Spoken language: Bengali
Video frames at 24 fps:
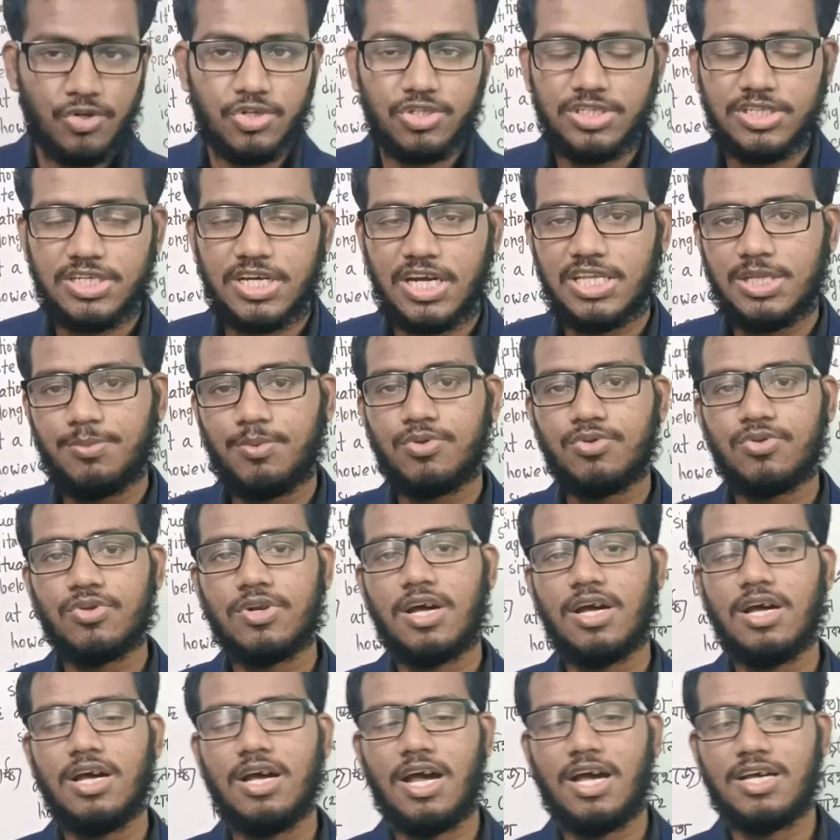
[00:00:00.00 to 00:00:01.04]
প্রিয় শিক্ষার্থী
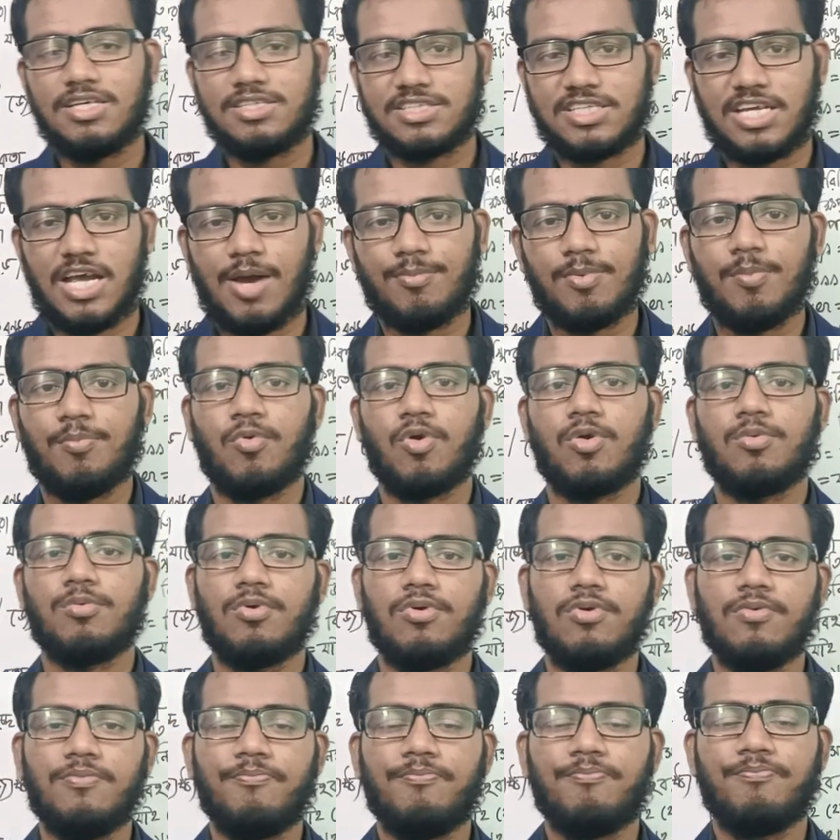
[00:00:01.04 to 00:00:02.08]
বন্ধুরা আজকে আমরা পড়ব
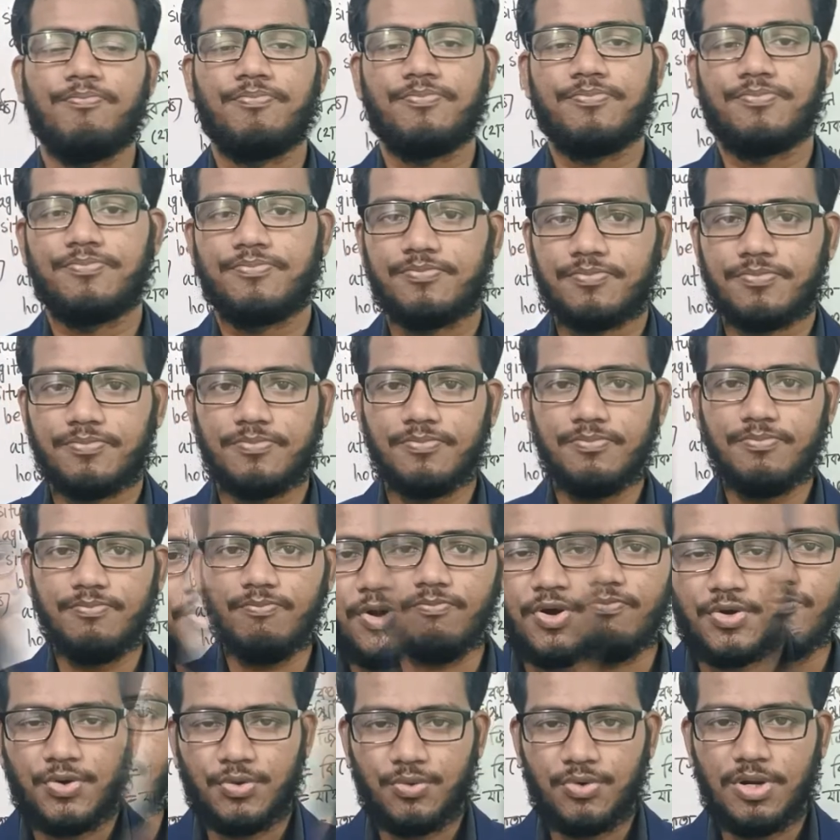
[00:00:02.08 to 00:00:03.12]
ইংলিশ
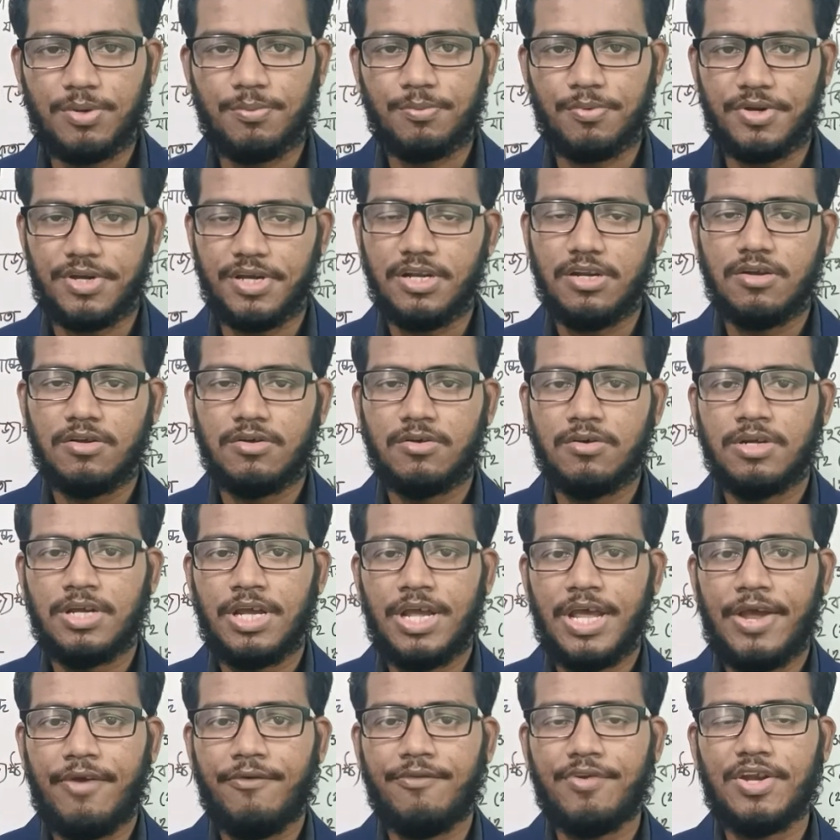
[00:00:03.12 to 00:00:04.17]
ফর ডে বইয়ের
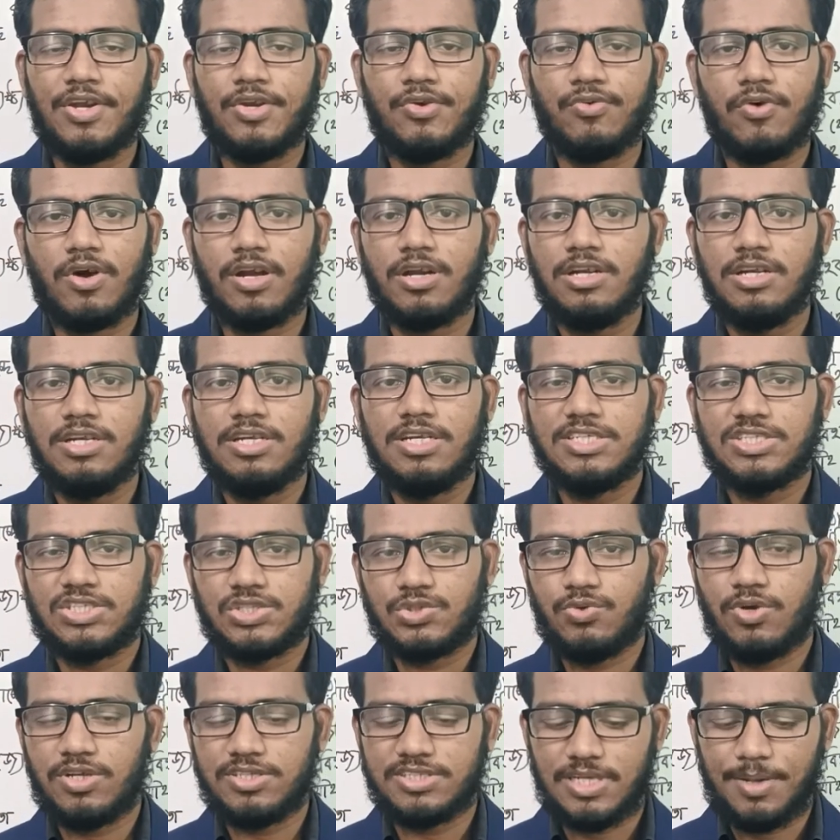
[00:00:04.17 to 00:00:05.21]
ইউনিট ওয়ান
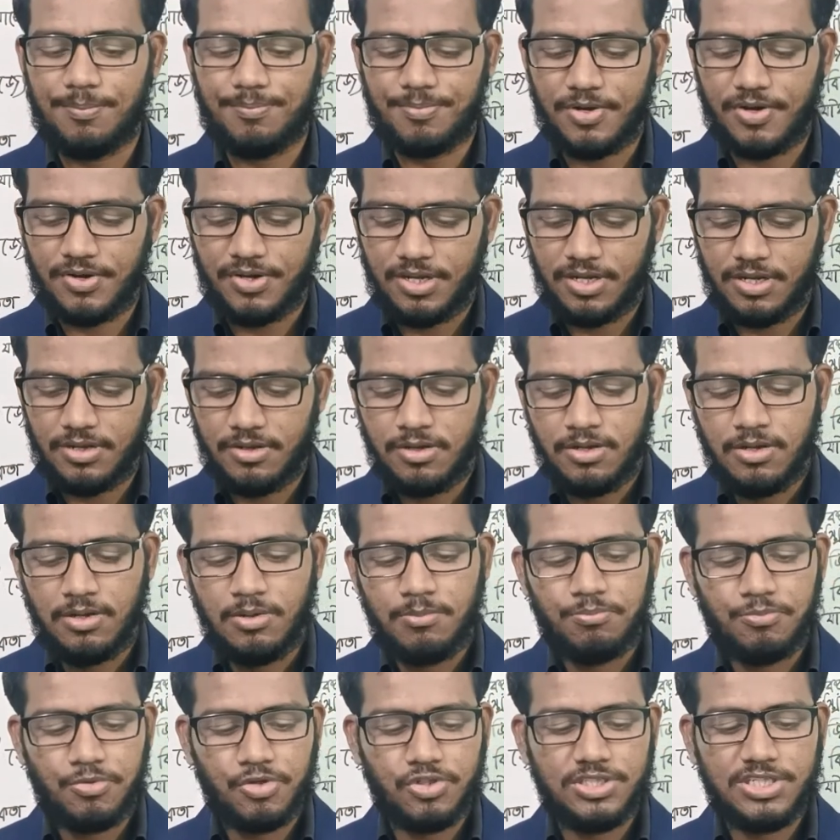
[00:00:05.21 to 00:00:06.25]
লেসন ওয়ান চ্যাপ্টারটি
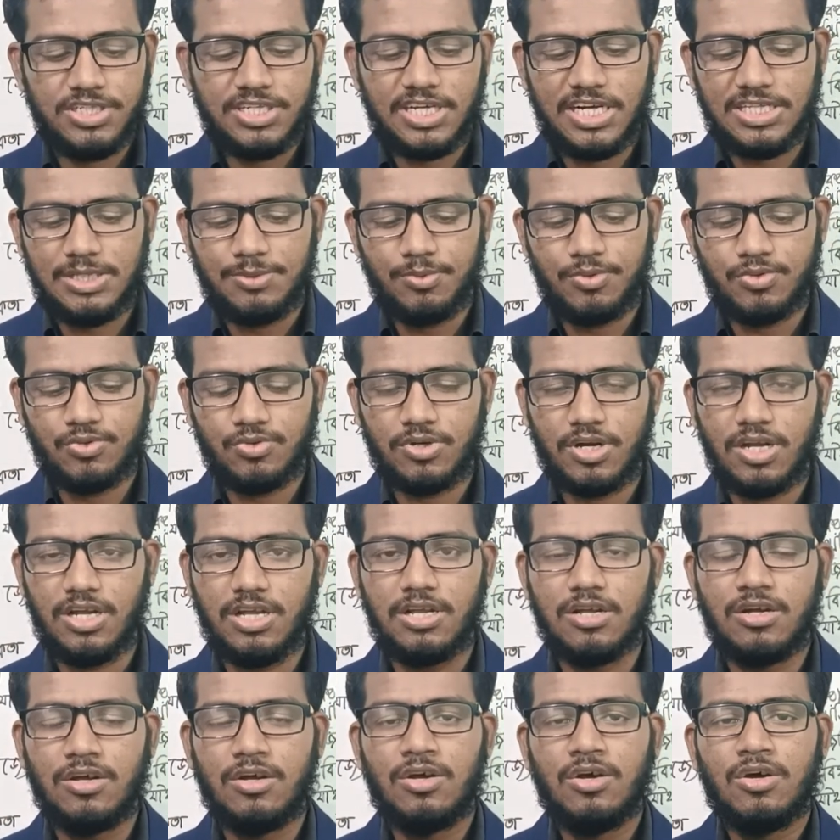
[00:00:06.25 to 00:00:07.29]
প্রিয় শিক্ষার্থী বন্ধুরা
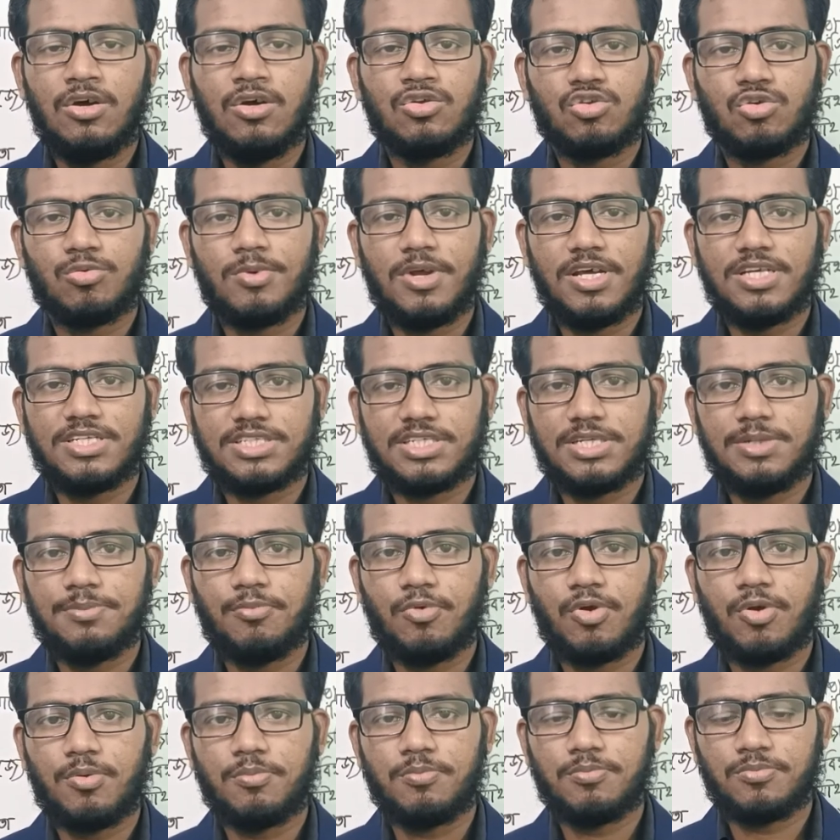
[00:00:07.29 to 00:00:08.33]
তোমরা আজকে
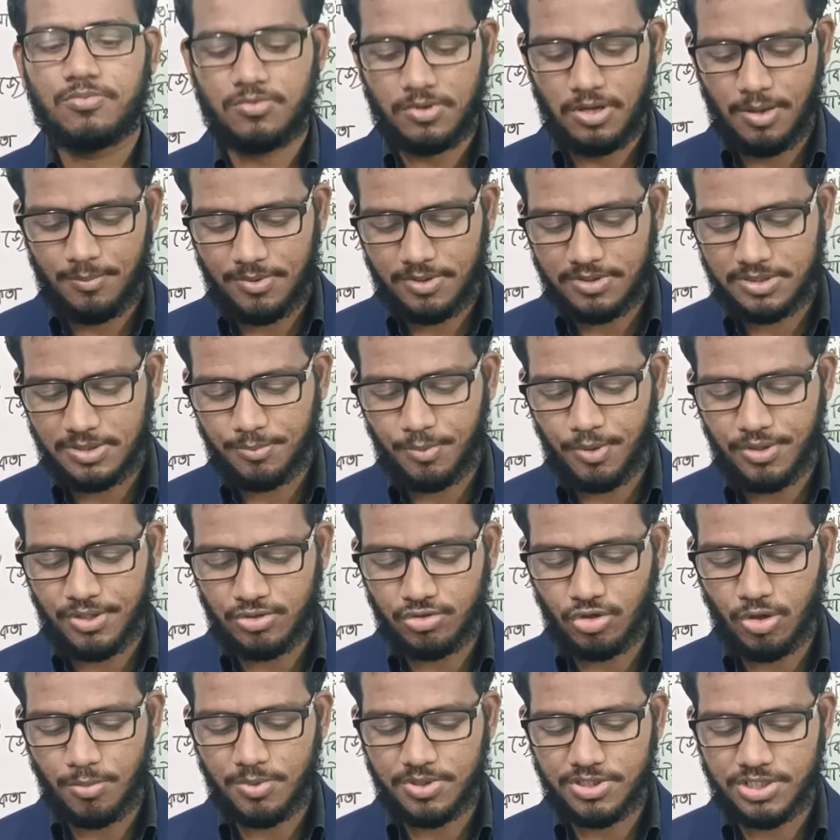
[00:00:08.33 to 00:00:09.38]
আমরা যে বইটি
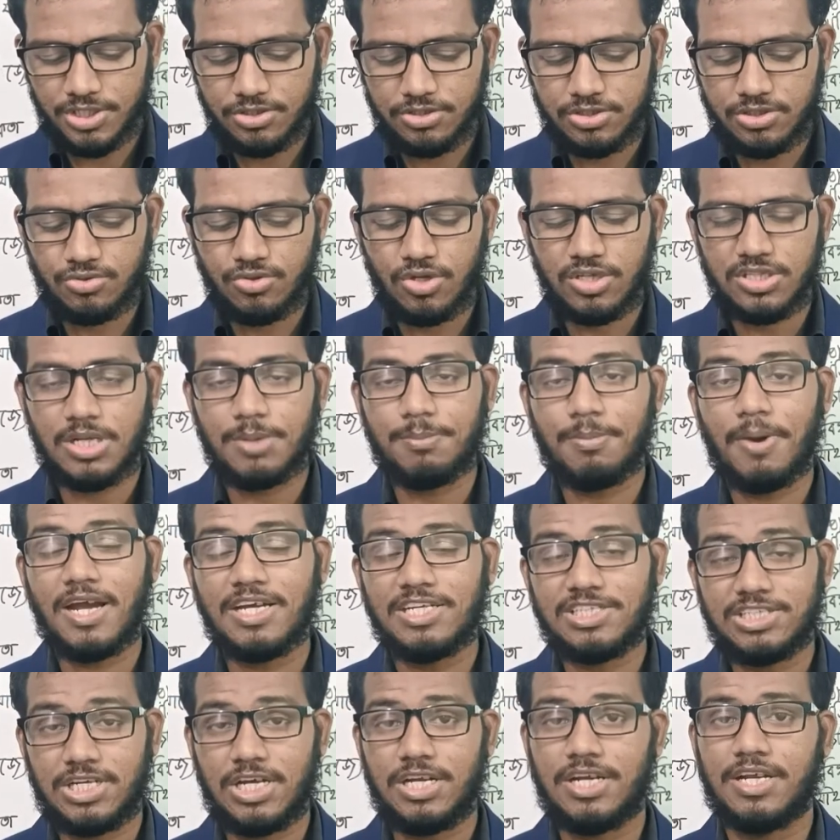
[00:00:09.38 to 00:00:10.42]
ধরবো সেটি হচ্ছে দুই
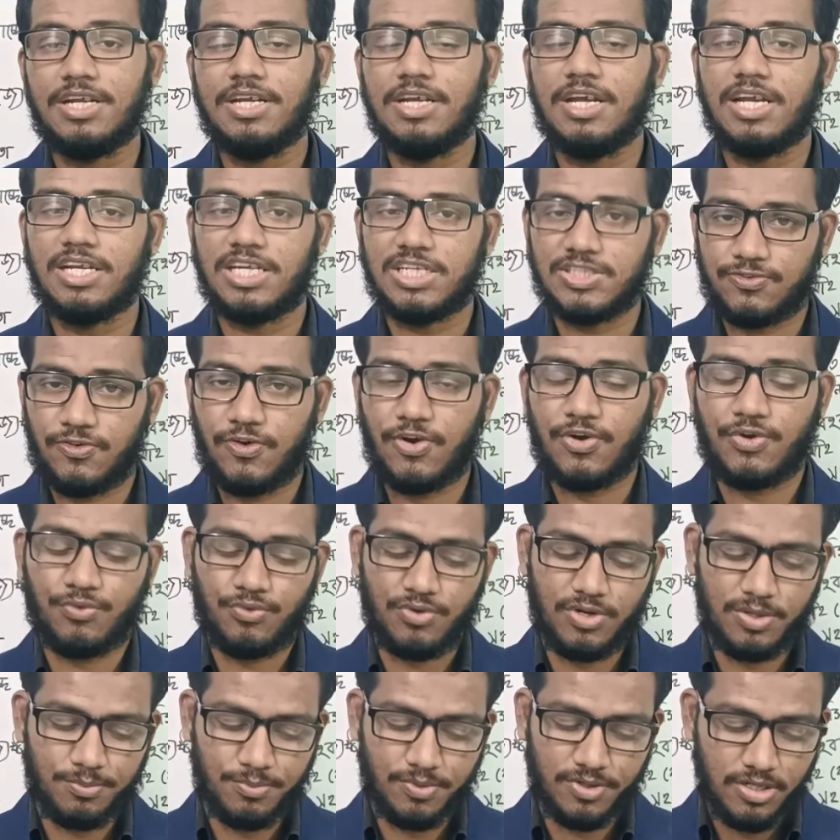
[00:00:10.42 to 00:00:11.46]
সালের ইংলিশ ফর
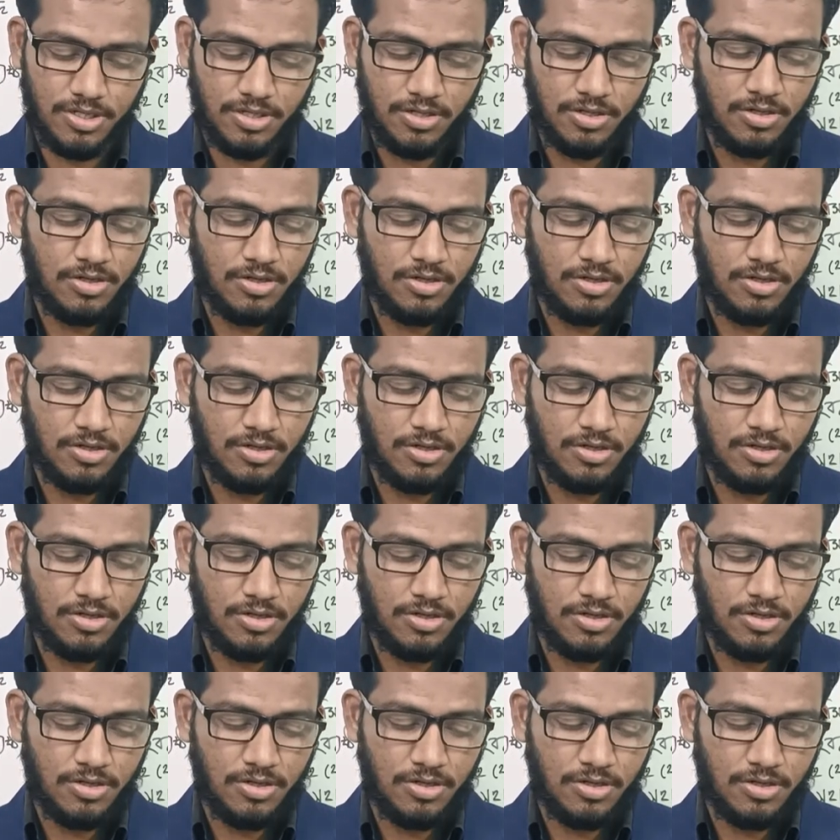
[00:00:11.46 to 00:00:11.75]
ডে বই